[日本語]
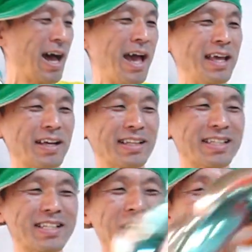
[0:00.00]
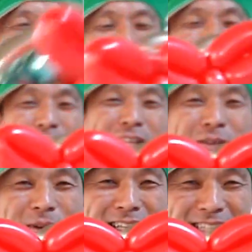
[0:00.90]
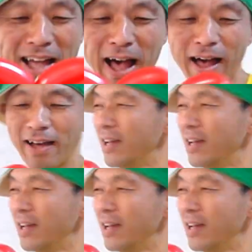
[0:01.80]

はい違うバージョンができました